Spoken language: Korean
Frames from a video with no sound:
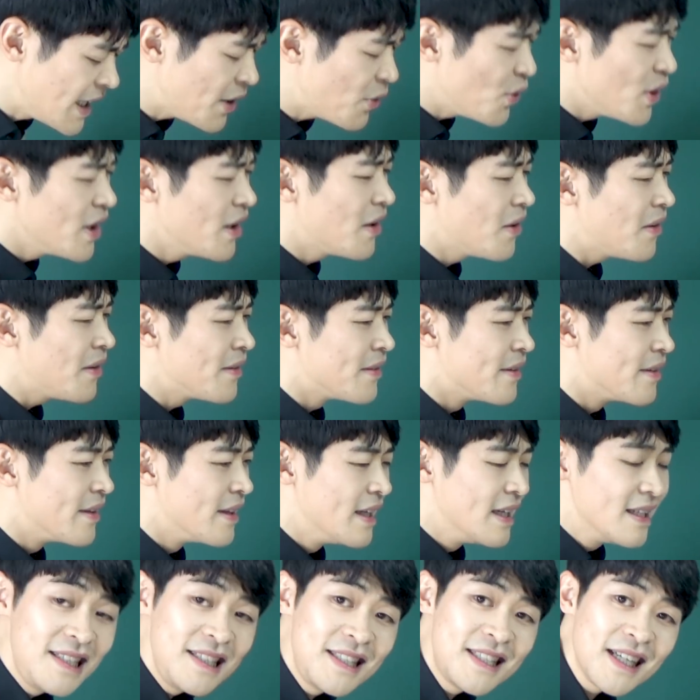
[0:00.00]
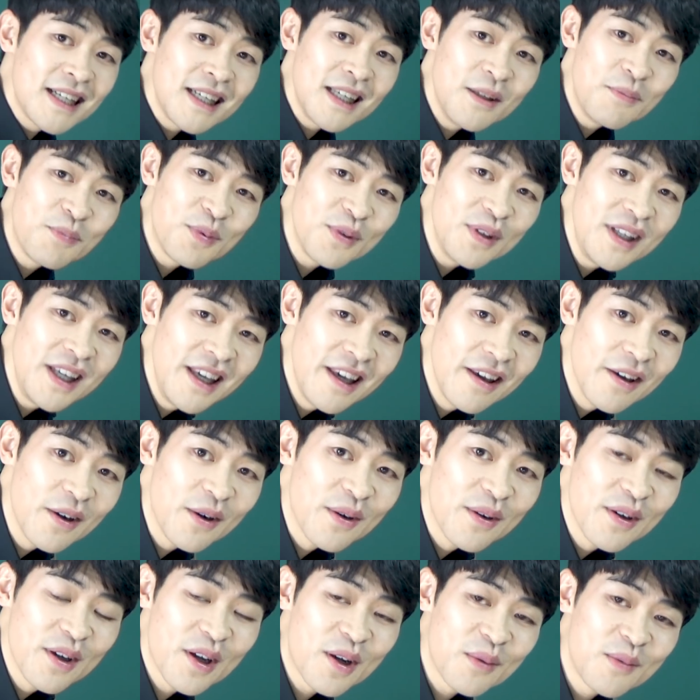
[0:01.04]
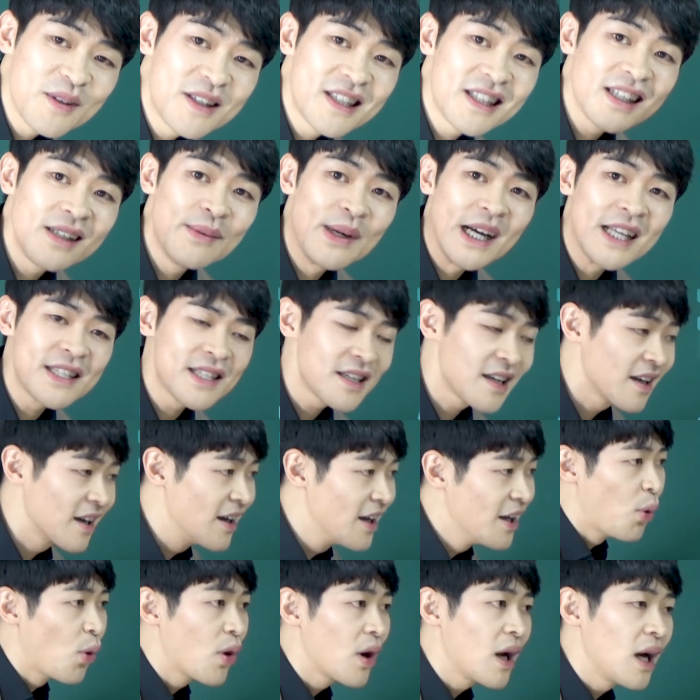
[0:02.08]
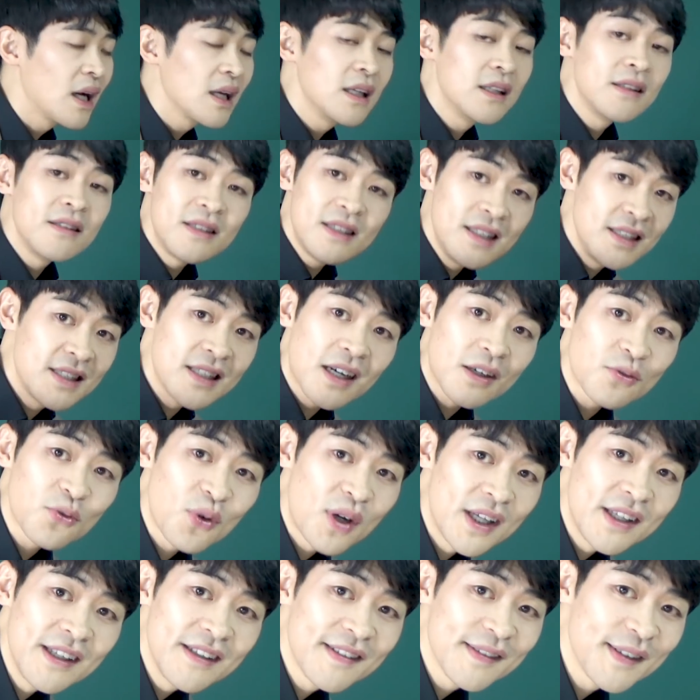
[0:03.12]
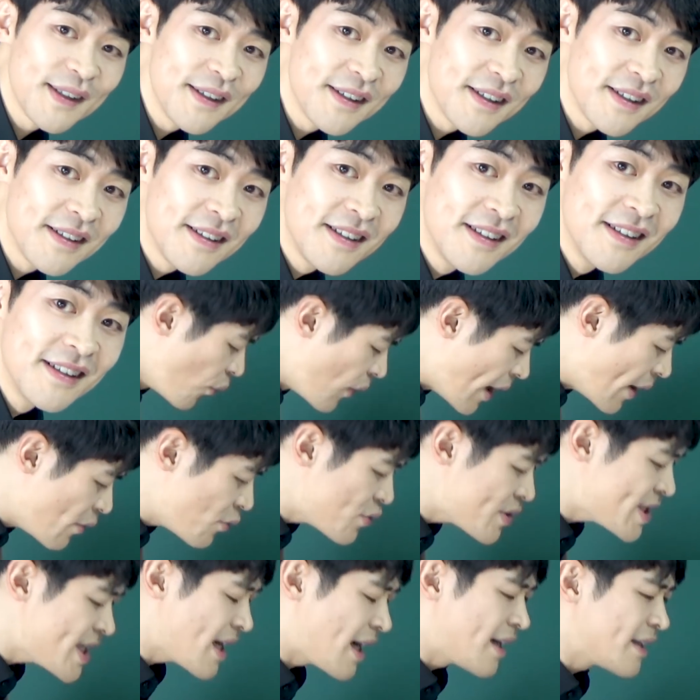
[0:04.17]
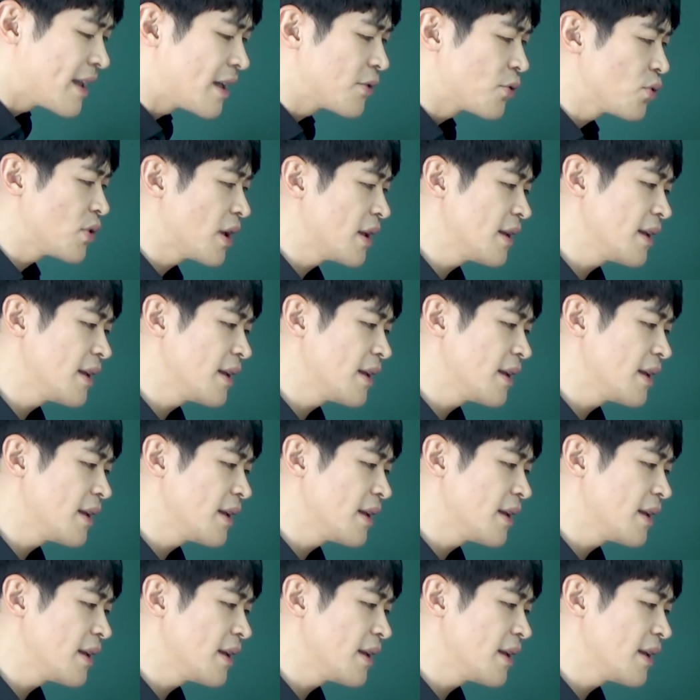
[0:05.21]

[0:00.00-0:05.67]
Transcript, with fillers: 그리고 이건 시작일 뿐이에요. 여러분 지금 아직 본 강의는 시작도 안 했어요. 외우지 않아도